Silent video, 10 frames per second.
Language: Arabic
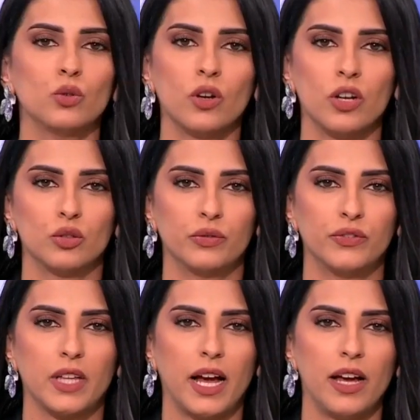أخرى
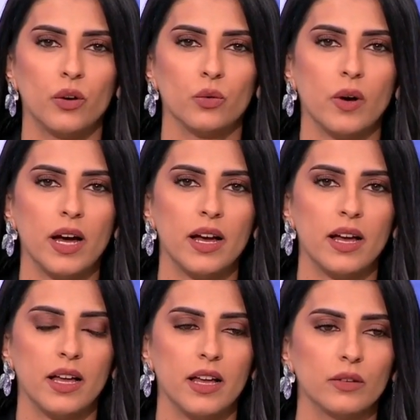تفتح
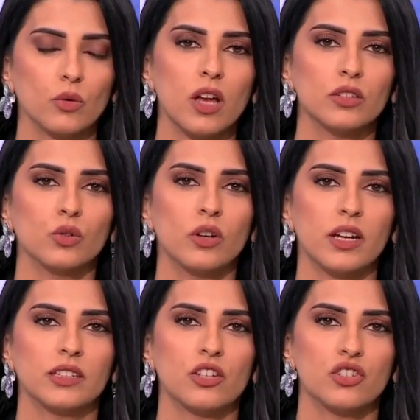ونقاط
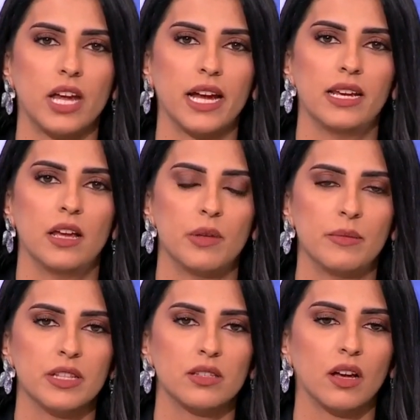أخرى تشتعل
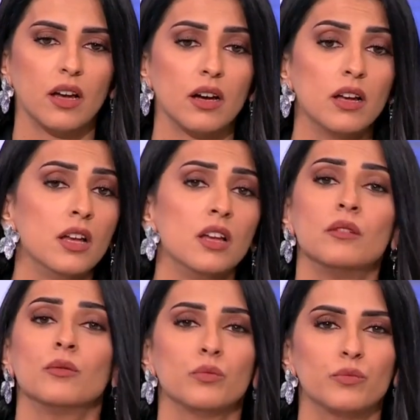بالمنطقة
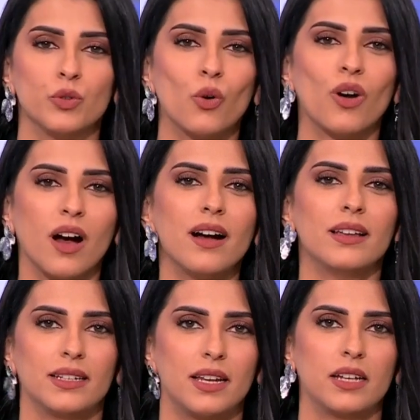
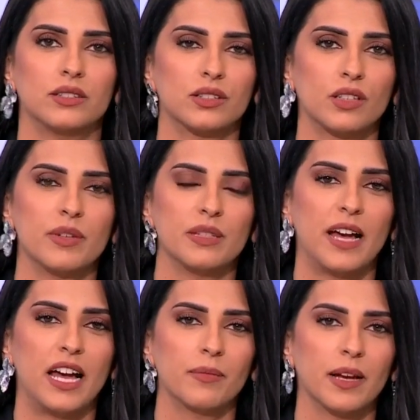يقال انها ترتبط
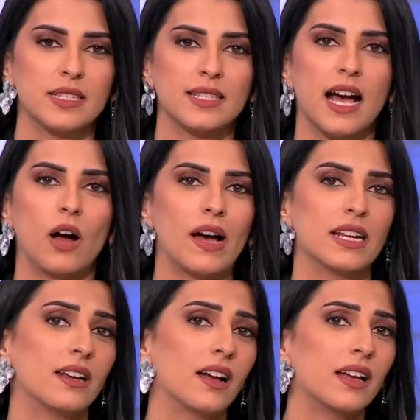بحرب غزه او
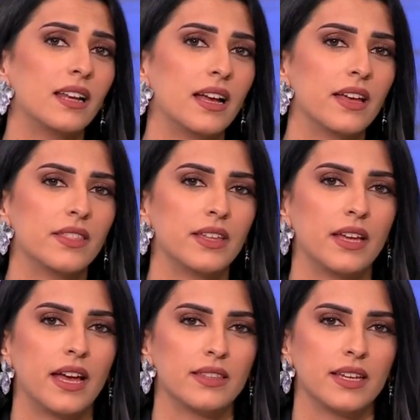على الاقل هذه
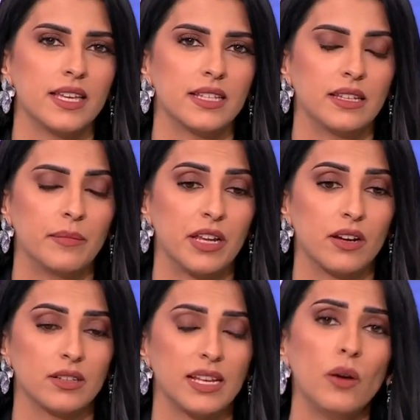هذه هي
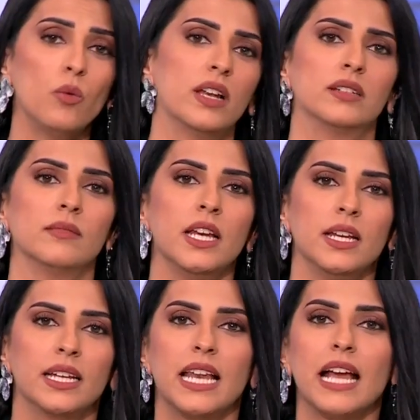التبريرات. اولا
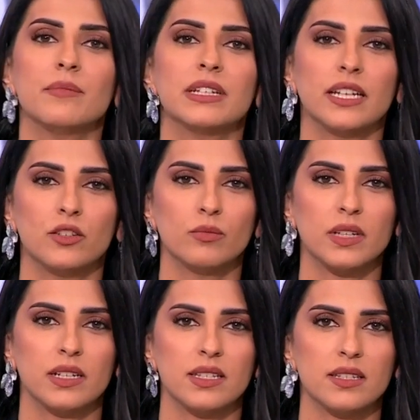الى اي مدى
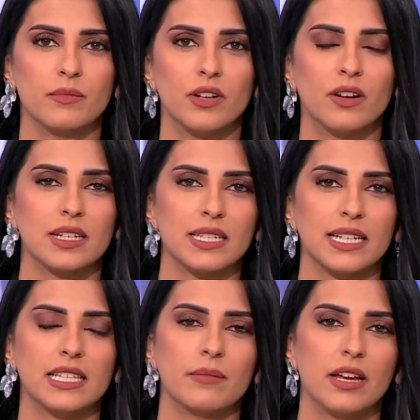يمكن استمرار
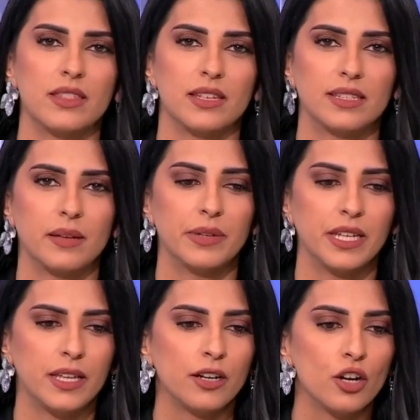استخدام هذا
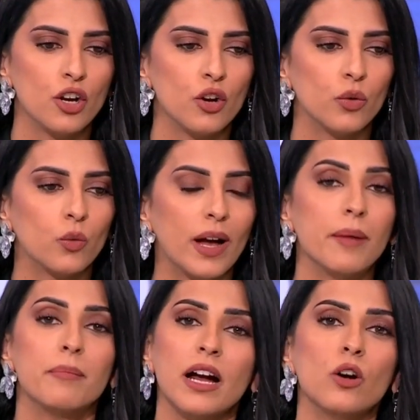التبرير
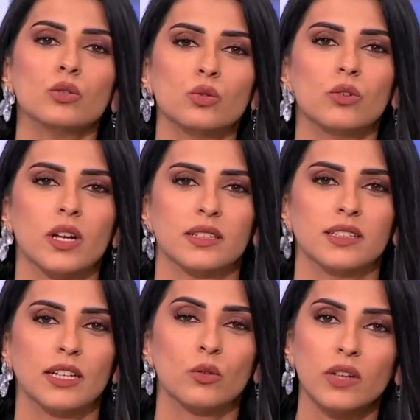وما خطوره
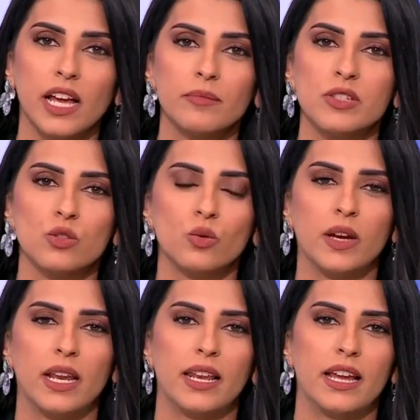ان تكون خمس
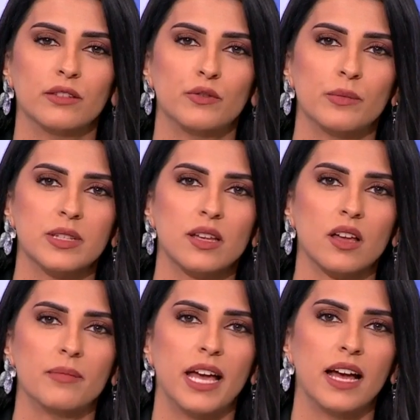دول الان في
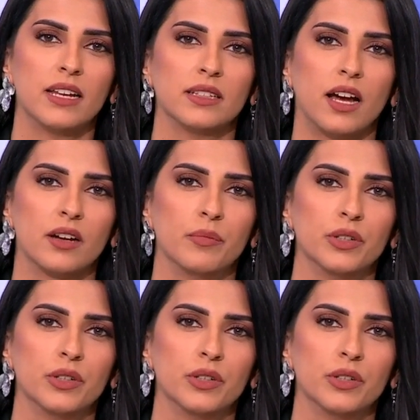المنطقه بحاله حرب؟